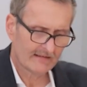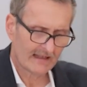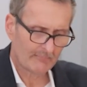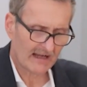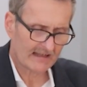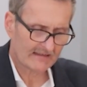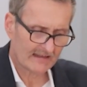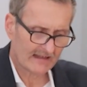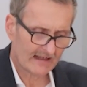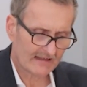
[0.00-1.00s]
nella
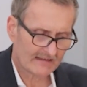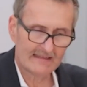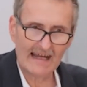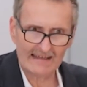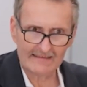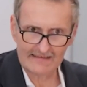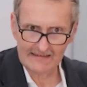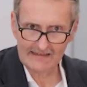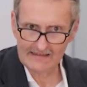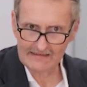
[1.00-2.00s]
pratica
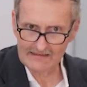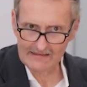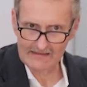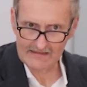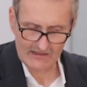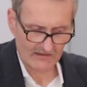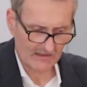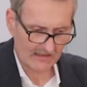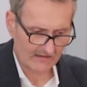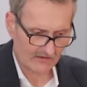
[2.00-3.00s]
didattica
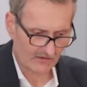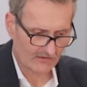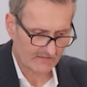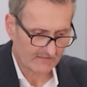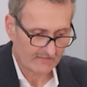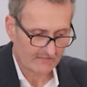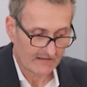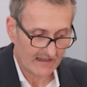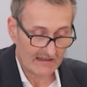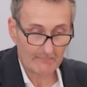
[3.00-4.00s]
dell'insegnamento
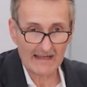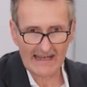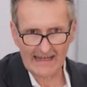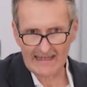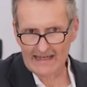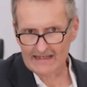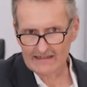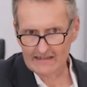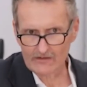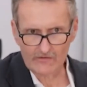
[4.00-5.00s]
e magari
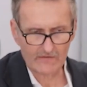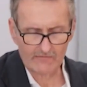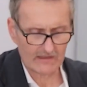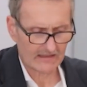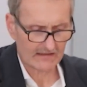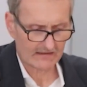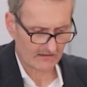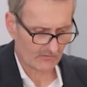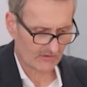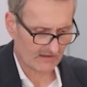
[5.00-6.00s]
anche nella nostra vita
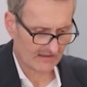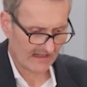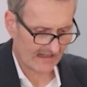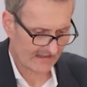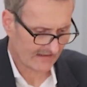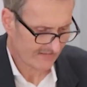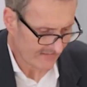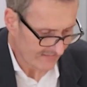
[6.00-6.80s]
quotidiana.